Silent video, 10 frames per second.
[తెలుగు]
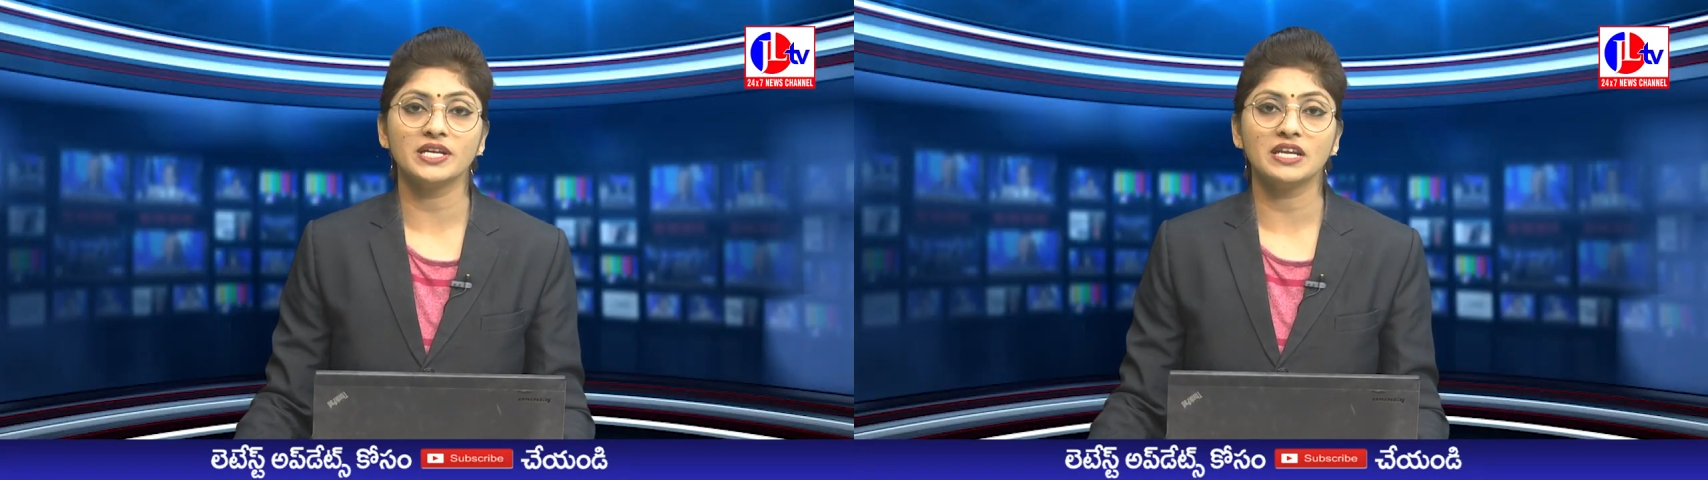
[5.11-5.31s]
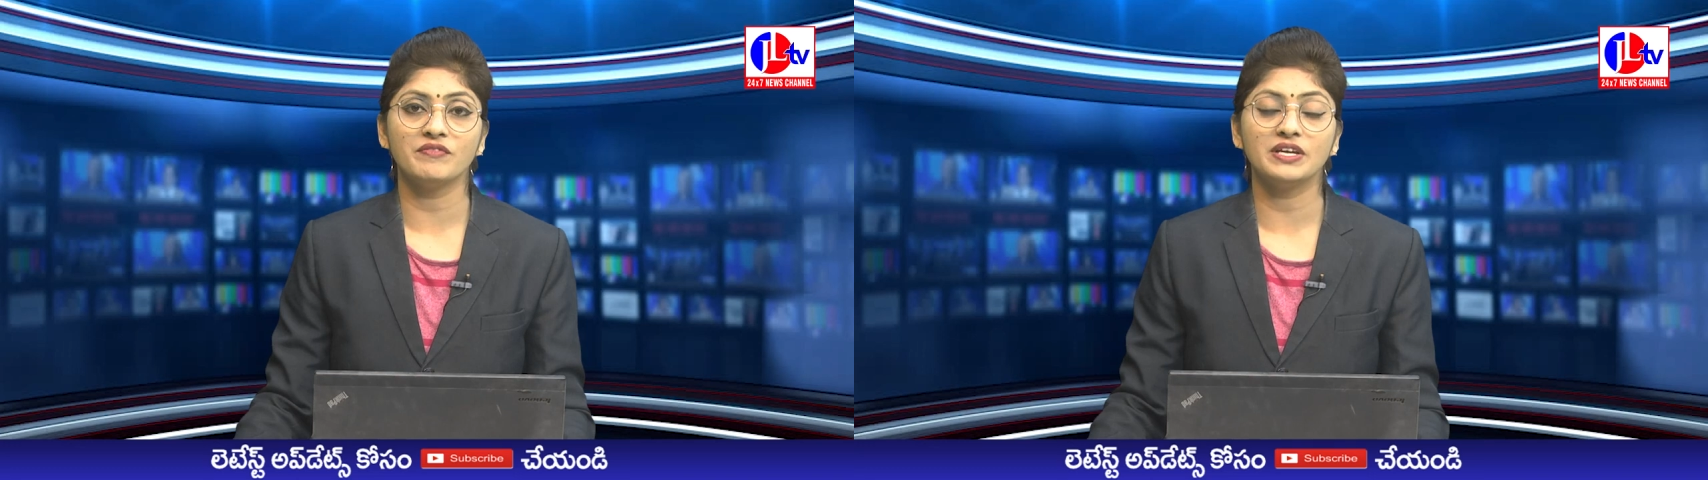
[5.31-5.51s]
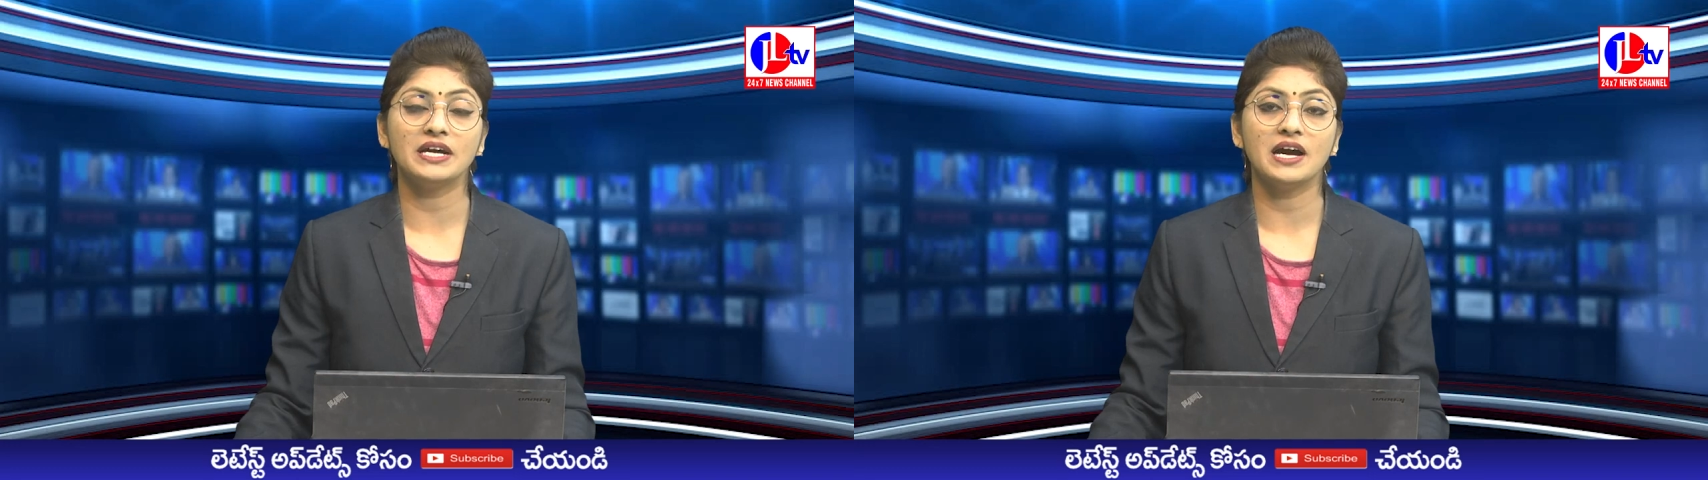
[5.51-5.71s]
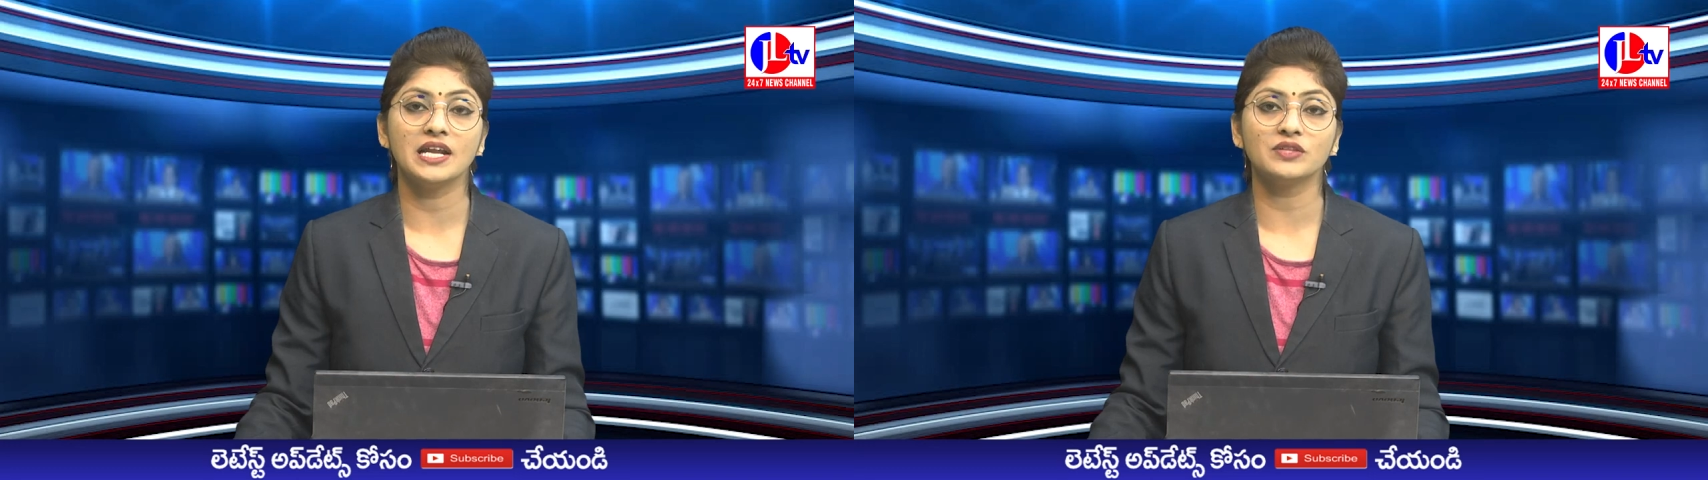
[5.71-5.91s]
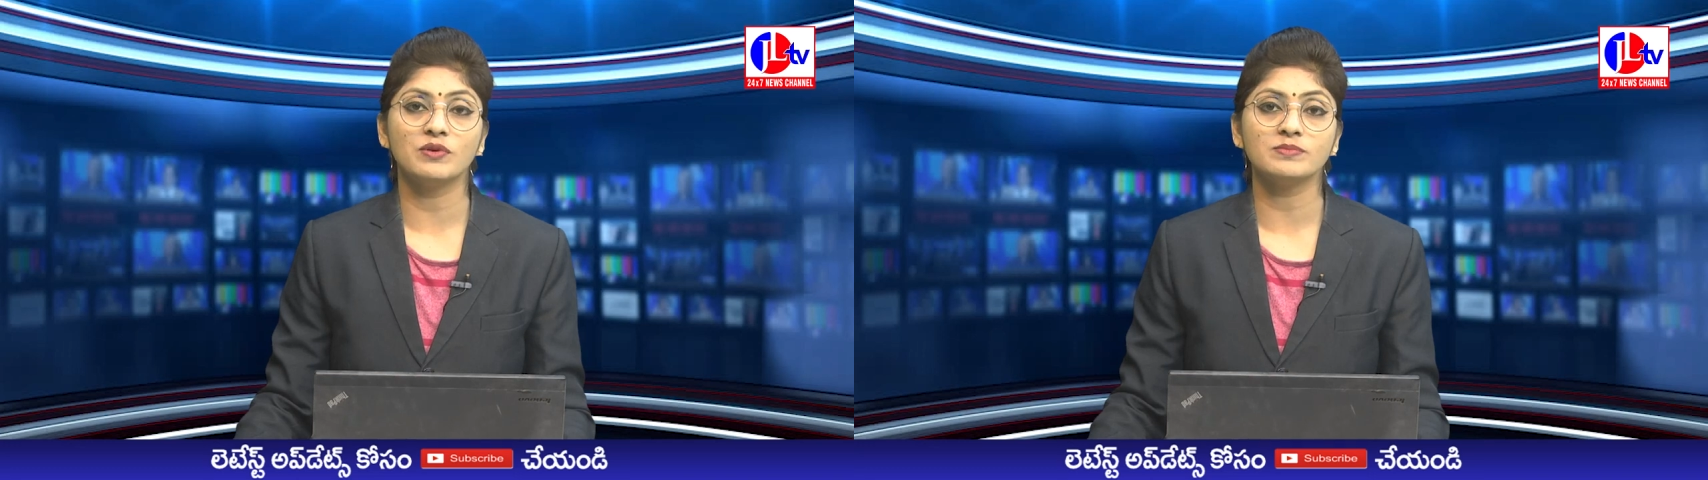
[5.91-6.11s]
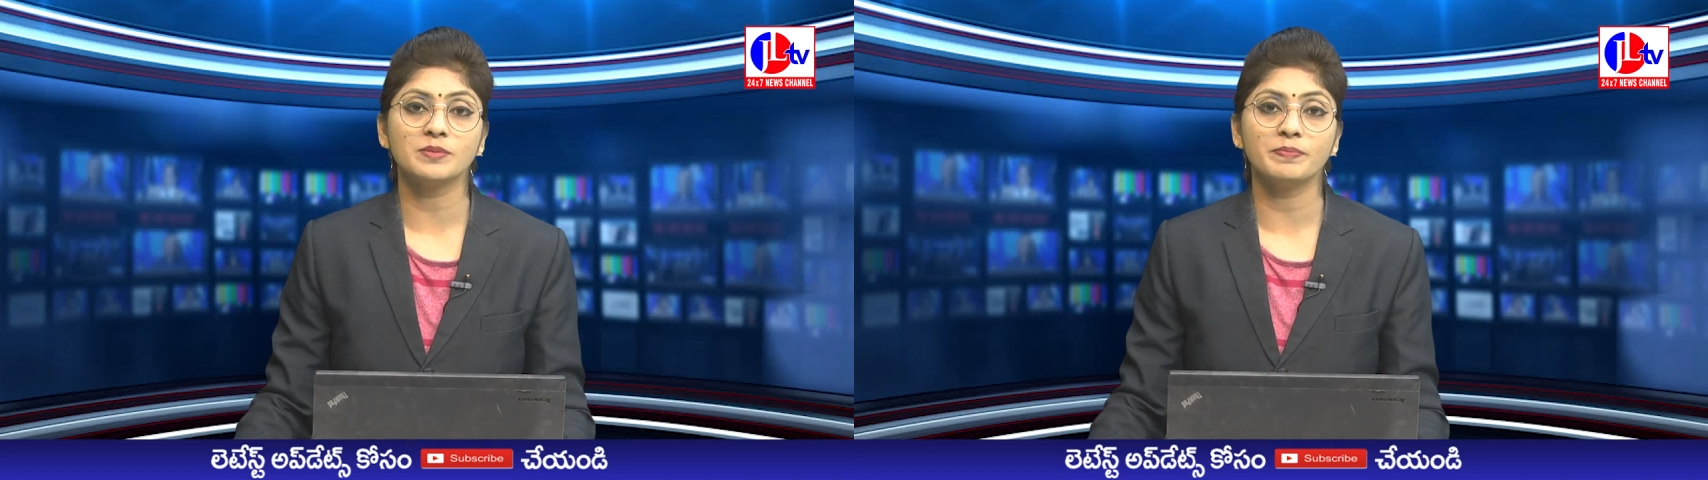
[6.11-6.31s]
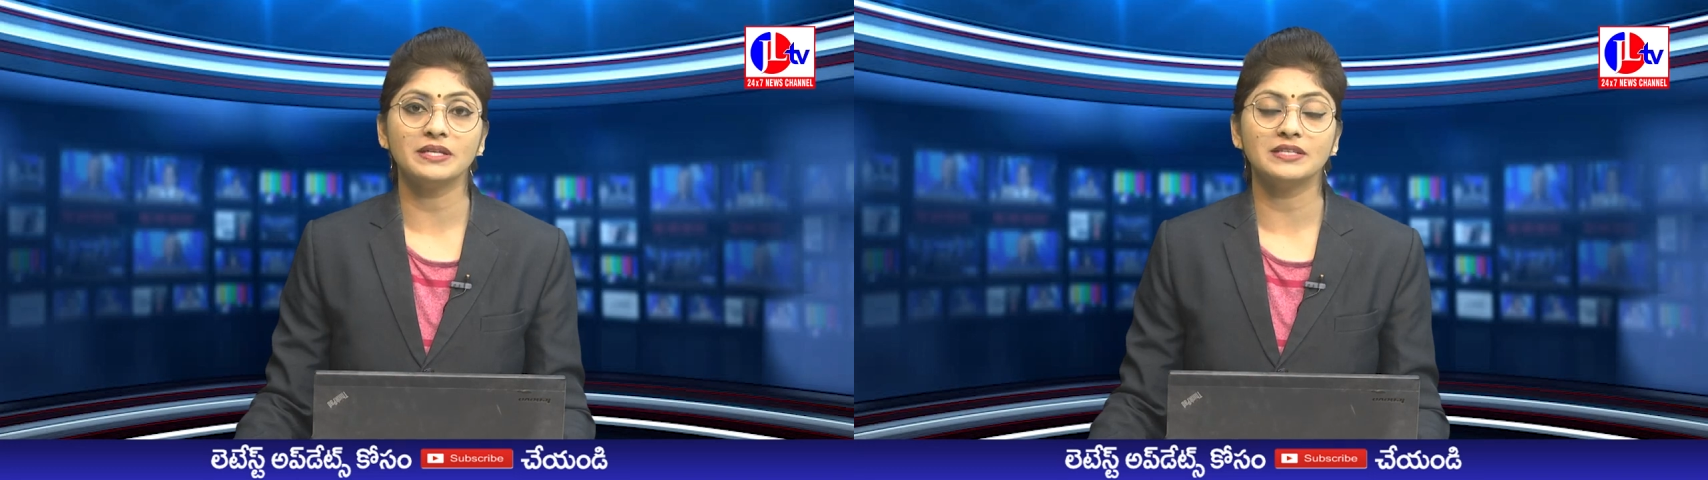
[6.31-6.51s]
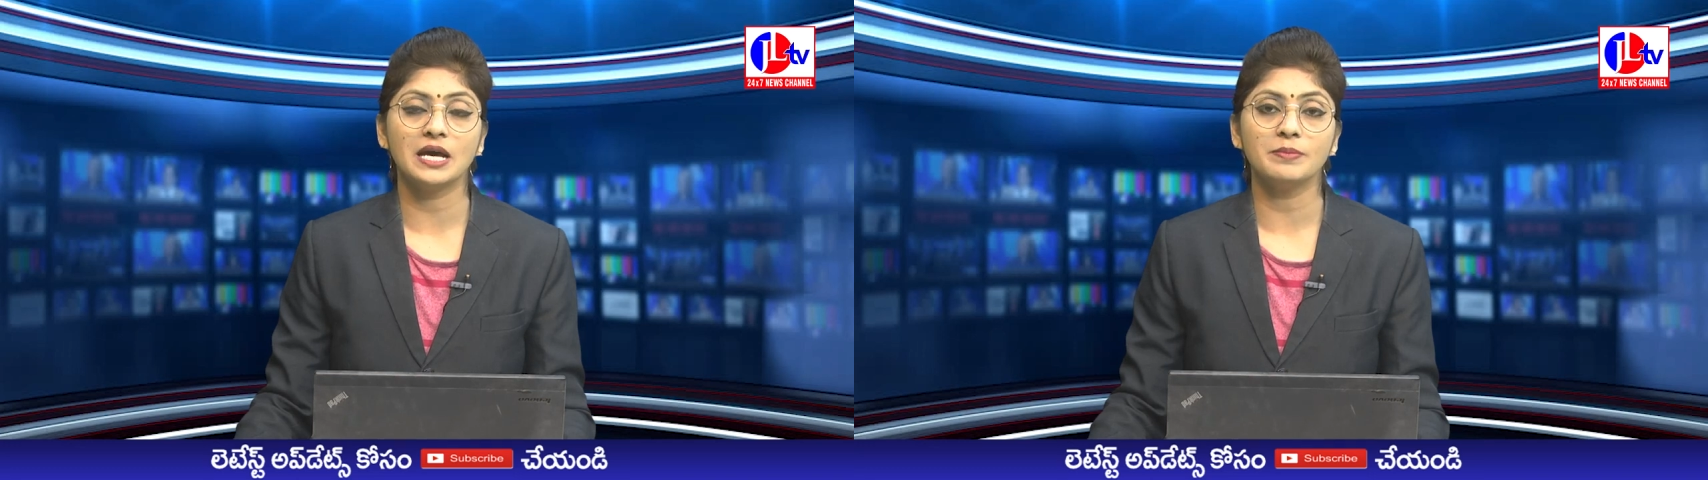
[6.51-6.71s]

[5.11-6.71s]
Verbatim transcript: జరిగిన విగ్రహాల ధ్వంసంపై